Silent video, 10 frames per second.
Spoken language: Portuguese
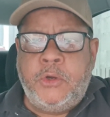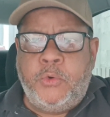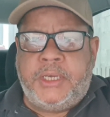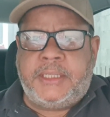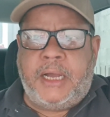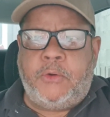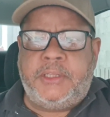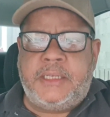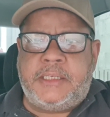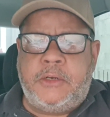o que está
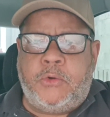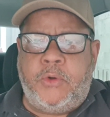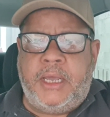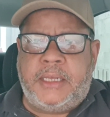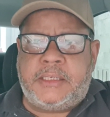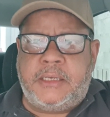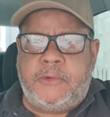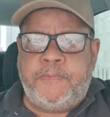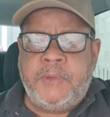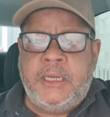acontecendo com
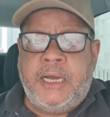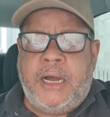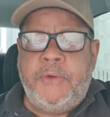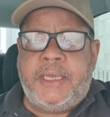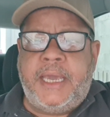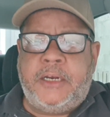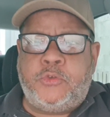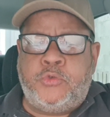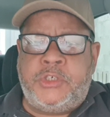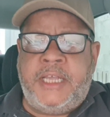relação ao
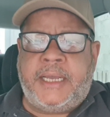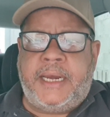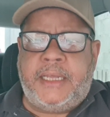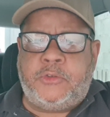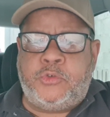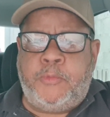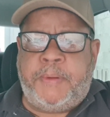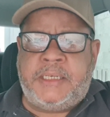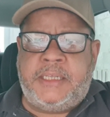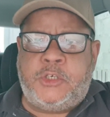inquérito dos decretos do
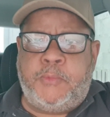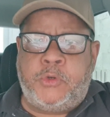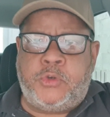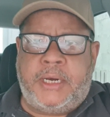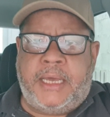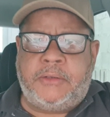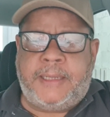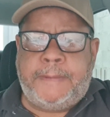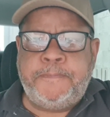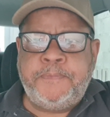presidente Bolsonaro,
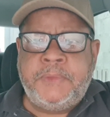tá?